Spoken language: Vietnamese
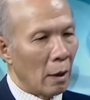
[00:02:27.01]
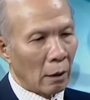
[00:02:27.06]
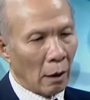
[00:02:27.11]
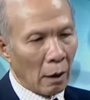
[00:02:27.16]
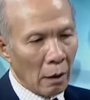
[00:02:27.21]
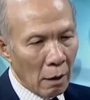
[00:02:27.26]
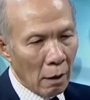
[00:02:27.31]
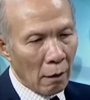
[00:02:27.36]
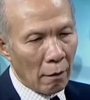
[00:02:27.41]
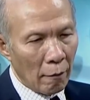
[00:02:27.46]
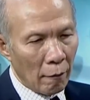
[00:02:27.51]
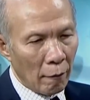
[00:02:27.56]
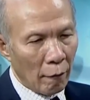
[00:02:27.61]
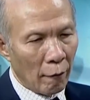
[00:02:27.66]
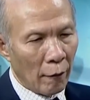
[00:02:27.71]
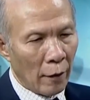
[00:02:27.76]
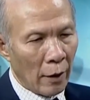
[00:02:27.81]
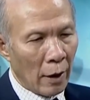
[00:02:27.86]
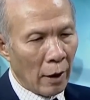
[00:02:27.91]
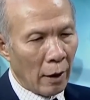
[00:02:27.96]
Tất nhiên
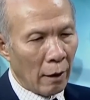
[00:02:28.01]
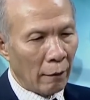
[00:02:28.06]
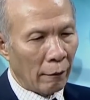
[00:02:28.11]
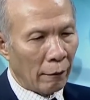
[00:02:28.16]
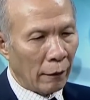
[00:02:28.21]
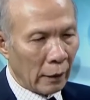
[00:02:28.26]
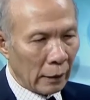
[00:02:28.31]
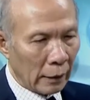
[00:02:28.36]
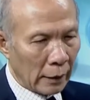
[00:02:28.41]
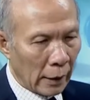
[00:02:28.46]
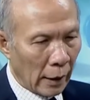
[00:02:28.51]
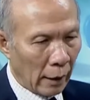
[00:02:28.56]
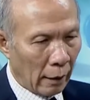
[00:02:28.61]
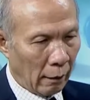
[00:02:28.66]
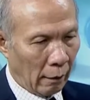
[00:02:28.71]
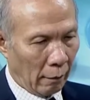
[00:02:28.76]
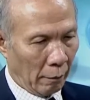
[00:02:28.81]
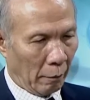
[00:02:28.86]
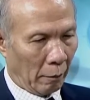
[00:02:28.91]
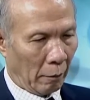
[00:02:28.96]
về phương diện
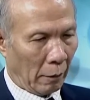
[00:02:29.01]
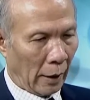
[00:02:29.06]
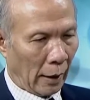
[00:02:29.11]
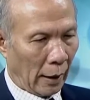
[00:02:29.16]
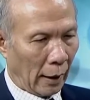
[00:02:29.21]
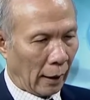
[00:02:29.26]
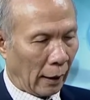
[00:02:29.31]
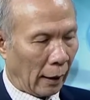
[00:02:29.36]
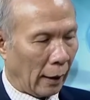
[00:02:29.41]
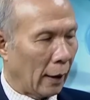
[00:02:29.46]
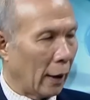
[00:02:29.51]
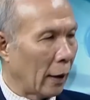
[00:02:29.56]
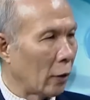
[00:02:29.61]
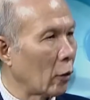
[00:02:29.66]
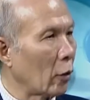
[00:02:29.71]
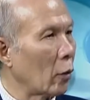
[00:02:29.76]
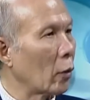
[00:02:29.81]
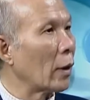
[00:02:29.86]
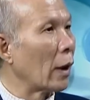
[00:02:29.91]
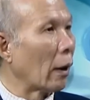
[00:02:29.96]
mà cái lãi
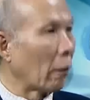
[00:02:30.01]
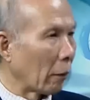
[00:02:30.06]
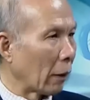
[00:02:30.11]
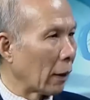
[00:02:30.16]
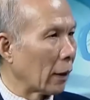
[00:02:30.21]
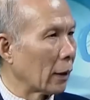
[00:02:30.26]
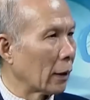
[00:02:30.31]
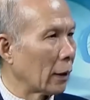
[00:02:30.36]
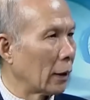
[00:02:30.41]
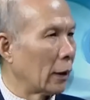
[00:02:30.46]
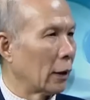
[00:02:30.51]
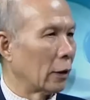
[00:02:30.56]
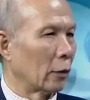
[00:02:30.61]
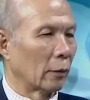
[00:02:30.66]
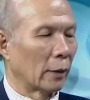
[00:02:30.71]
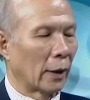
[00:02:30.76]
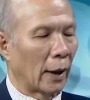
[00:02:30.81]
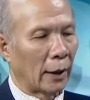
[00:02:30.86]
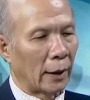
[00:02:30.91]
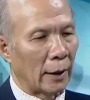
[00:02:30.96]
suất huy động ấy, thì
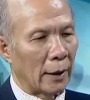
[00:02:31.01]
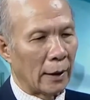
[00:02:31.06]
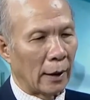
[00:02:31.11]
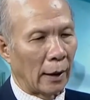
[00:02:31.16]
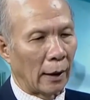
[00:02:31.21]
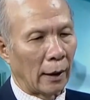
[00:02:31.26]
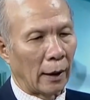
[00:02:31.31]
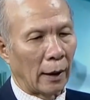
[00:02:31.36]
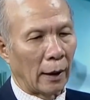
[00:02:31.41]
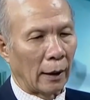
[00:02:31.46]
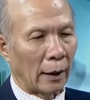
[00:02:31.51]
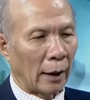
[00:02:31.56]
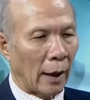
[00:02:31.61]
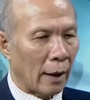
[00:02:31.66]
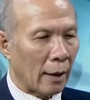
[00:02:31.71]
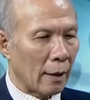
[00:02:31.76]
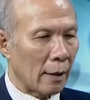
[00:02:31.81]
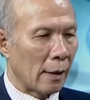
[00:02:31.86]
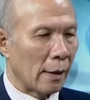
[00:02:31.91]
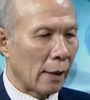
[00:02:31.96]
chúng ta thấy rằng là
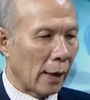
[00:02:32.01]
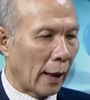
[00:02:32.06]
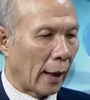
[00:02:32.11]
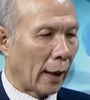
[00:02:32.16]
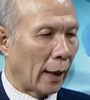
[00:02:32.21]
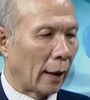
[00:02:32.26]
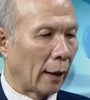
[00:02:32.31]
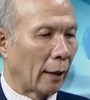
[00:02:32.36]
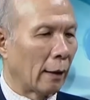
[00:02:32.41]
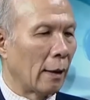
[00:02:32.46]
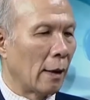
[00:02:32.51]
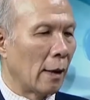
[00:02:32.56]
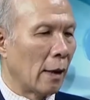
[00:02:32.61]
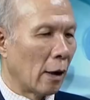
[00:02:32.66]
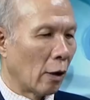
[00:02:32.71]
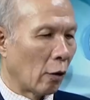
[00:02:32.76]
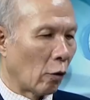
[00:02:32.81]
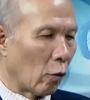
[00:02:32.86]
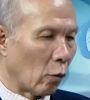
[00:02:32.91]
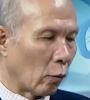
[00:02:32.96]
các ngân hàng
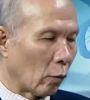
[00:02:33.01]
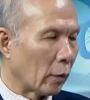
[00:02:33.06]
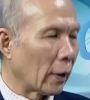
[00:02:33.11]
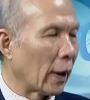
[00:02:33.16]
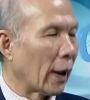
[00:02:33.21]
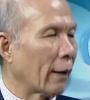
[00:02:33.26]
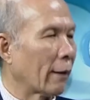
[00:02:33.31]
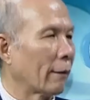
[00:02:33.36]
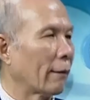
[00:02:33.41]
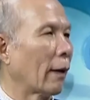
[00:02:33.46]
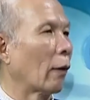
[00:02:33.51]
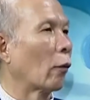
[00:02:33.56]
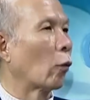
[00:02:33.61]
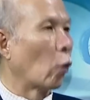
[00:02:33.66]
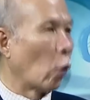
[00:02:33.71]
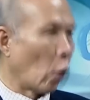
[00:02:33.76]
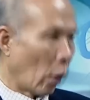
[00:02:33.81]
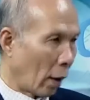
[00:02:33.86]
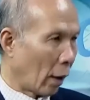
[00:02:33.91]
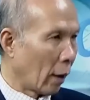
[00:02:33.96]
cũng đã vào
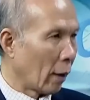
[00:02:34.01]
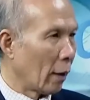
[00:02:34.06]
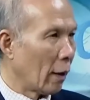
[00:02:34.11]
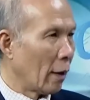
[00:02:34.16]
cuộc,